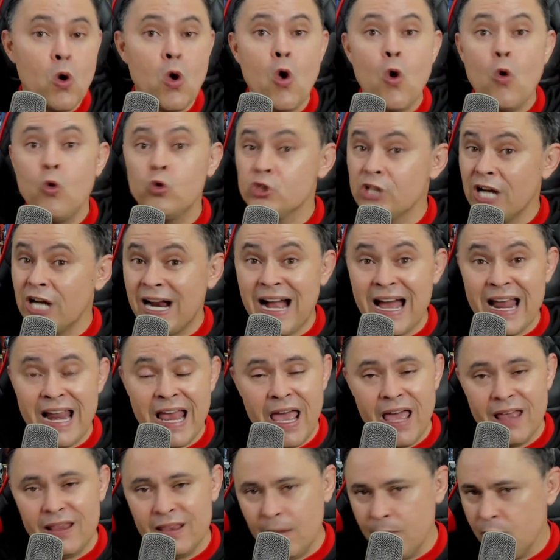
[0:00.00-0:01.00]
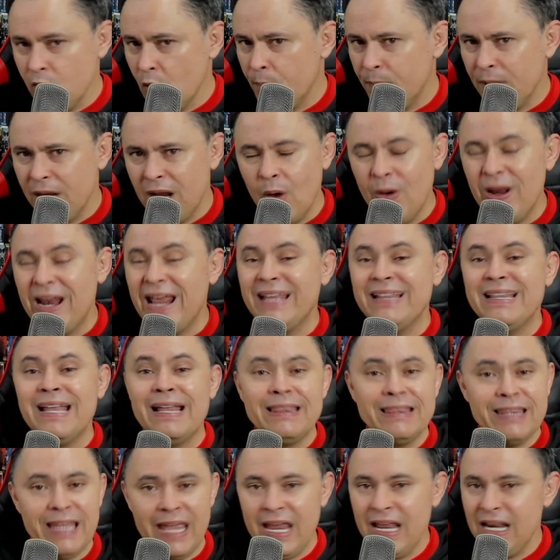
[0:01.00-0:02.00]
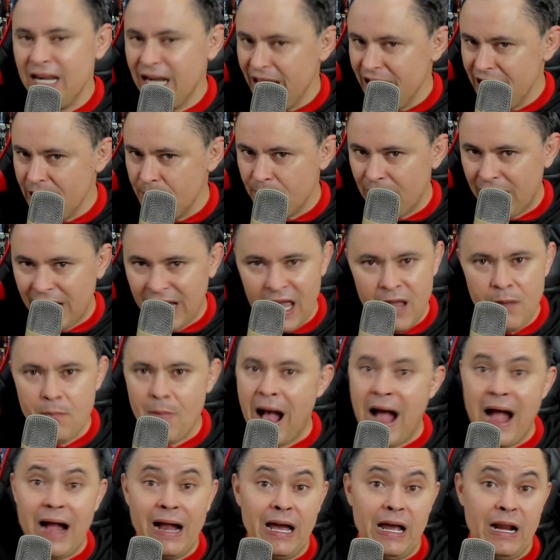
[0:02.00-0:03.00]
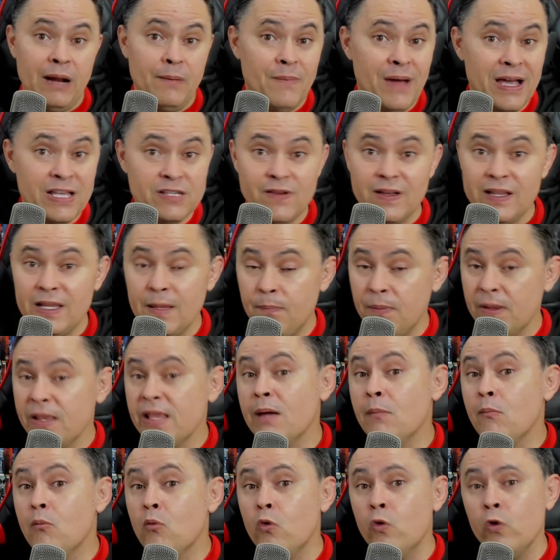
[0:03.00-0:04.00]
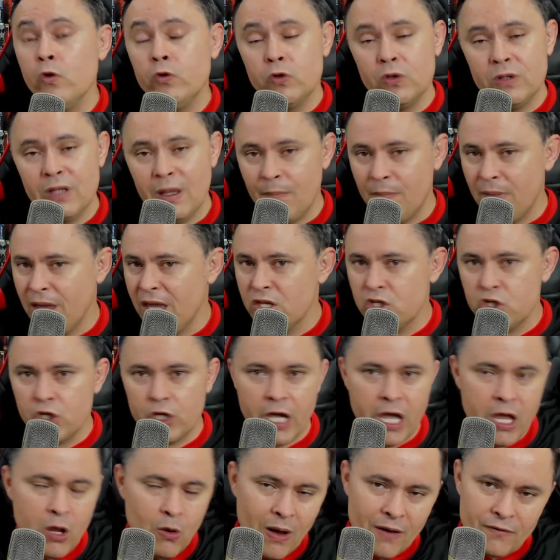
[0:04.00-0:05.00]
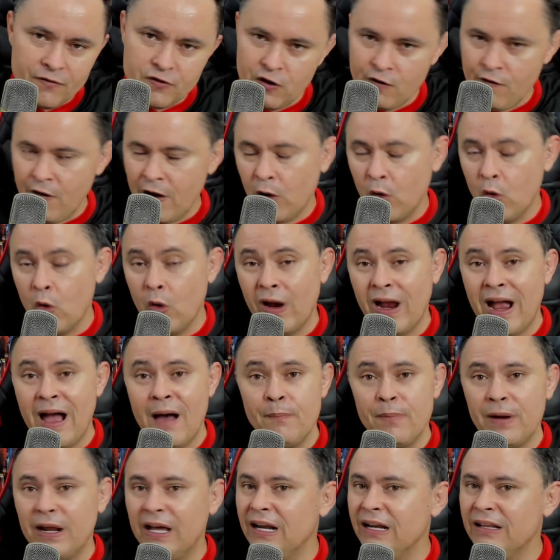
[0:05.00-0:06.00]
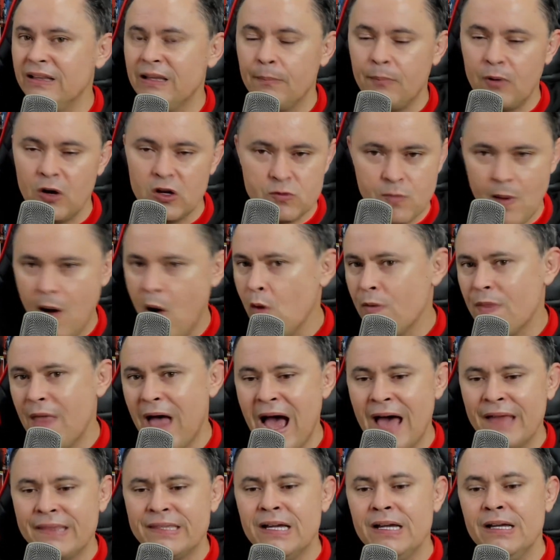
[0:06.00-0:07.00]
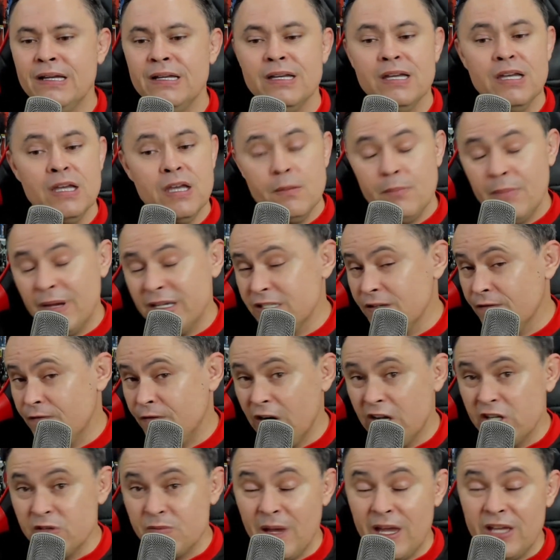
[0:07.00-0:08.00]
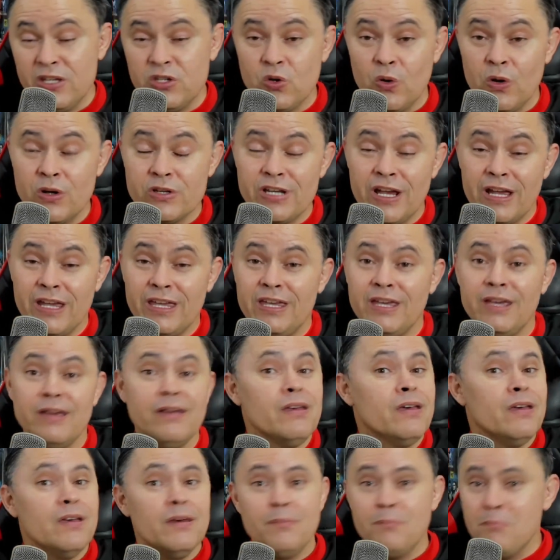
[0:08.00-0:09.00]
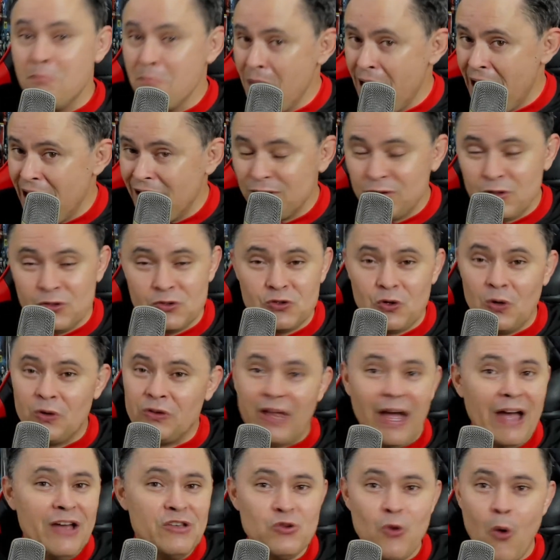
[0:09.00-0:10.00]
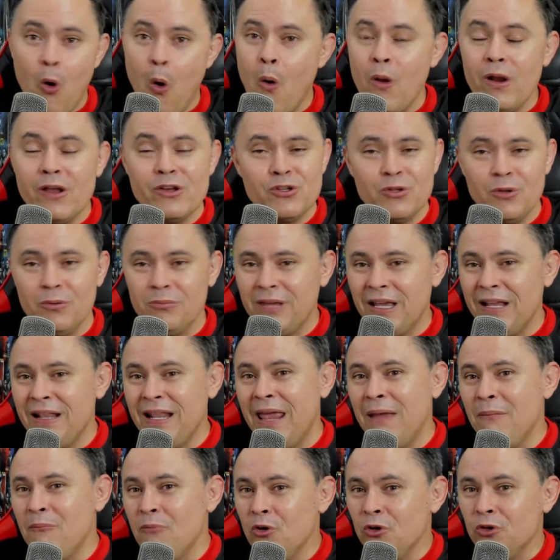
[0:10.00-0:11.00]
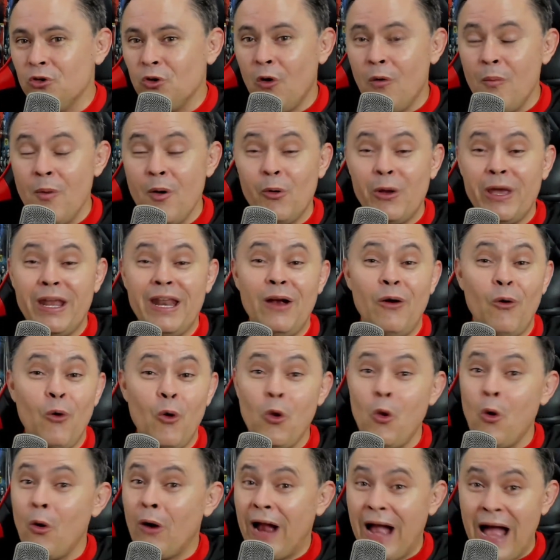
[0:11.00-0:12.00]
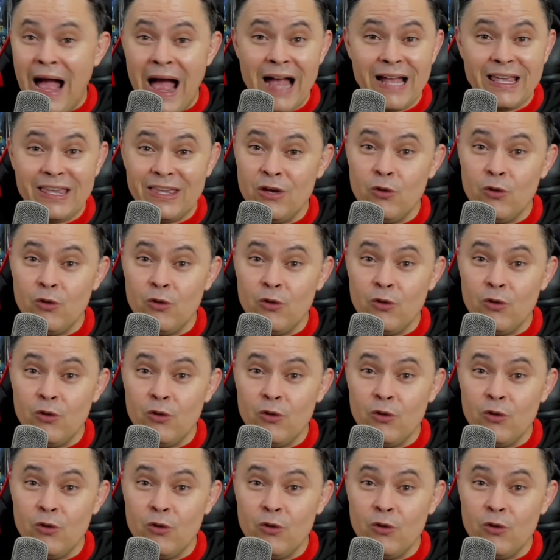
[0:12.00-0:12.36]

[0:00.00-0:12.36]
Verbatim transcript: o Jacaré, na minha opinião, ele ainda tem lenha para queimar, cara. Mas vai depender muito também de quem o UFC vai colocar para ele na próxima rodada. Mas infelizmente hoje aqui méritos totais do Roland, não tem nem muito como eu querer colocar aqui o